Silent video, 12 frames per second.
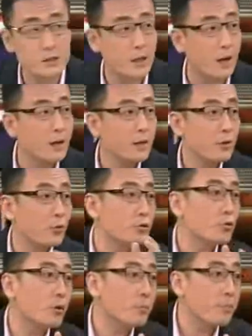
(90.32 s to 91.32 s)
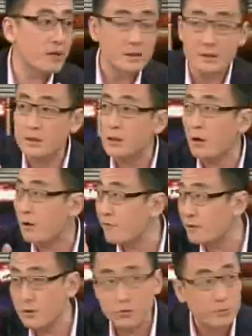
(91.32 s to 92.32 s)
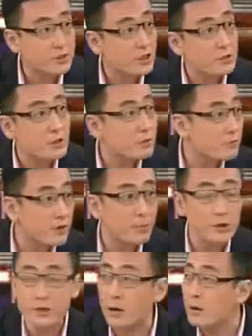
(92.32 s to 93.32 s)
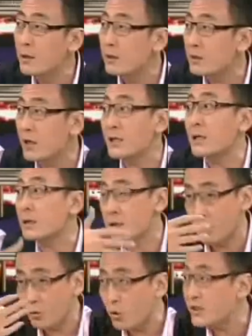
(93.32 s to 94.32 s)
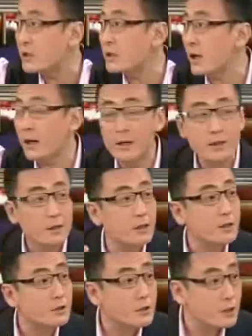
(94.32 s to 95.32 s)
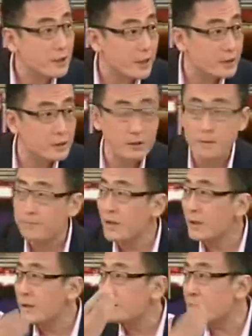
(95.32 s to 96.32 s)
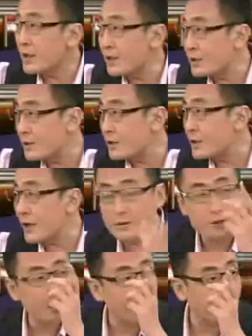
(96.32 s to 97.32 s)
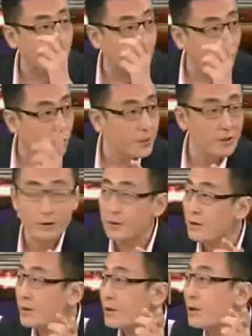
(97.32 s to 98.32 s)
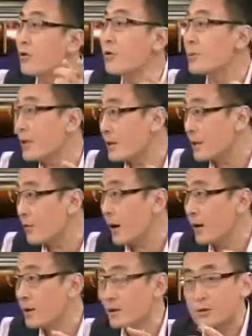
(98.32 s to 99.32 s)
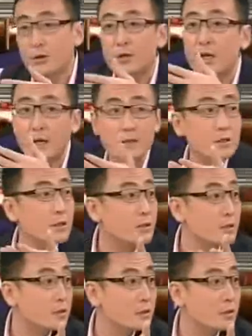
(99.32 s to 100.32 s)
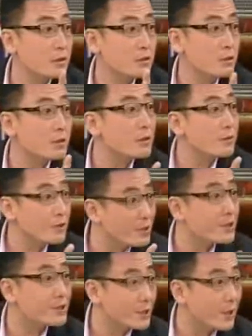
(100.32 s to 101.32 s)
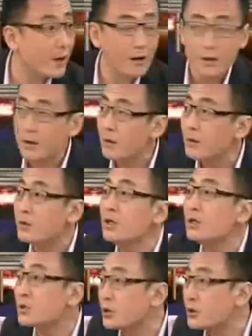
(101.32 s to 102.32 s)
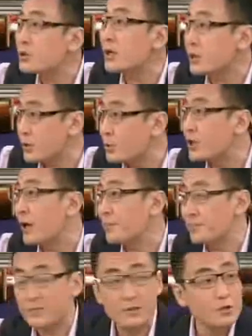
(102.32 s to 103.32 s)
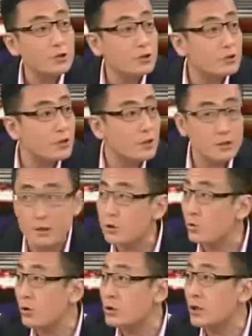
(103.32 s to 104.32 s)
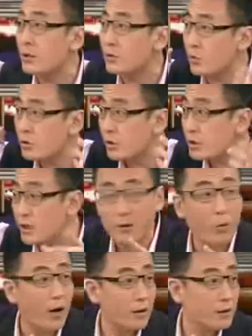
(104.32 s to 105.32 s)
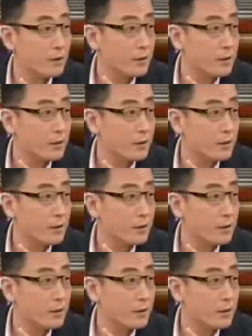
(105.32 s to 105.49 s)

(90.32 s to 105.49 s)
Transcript: 下，我说我们把他资料放在我们锵锵的微博上，大家想关心他可以直接联系。这几天这个老兵跟我们打电话。就要感谢这个各各界啊，一直在收钱，一直在这个收到钱，多少个电话